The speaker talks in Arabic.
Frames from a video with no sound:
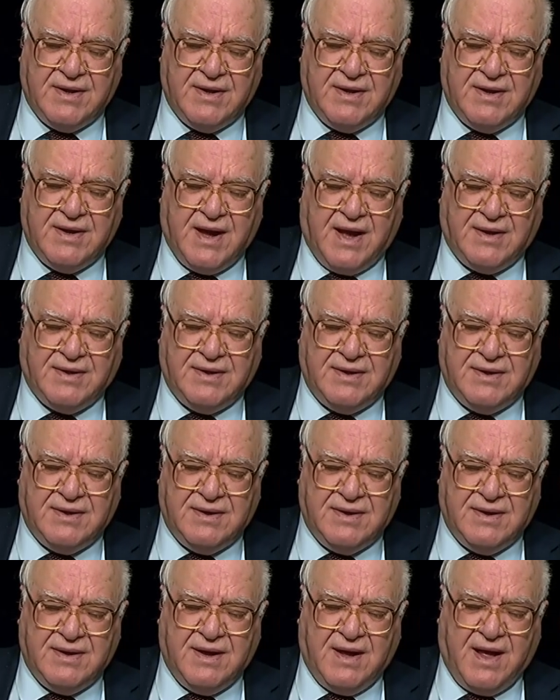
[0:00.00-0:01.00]

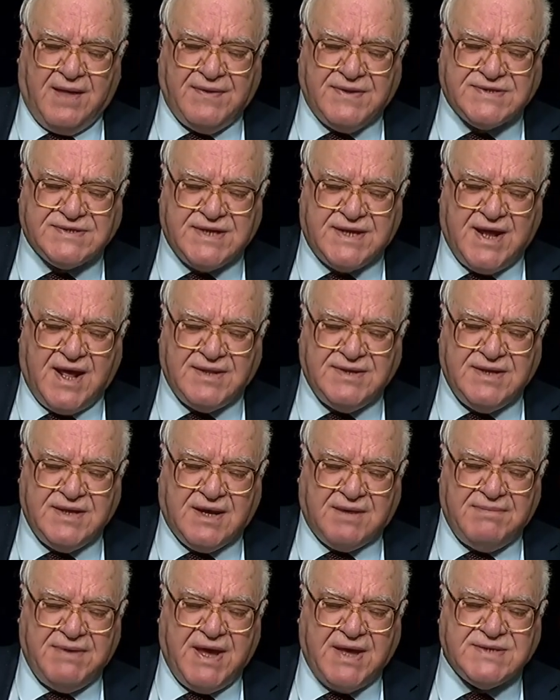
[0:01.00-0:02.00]
يعني هذه
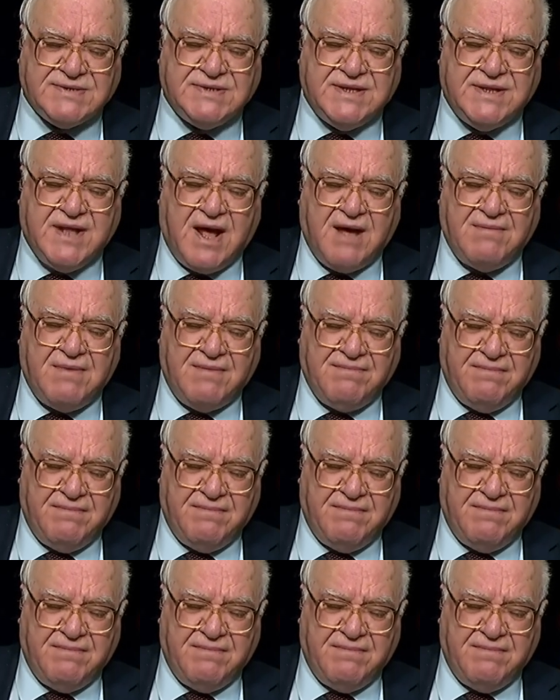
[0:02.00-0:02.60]
الصناديق بها استدامة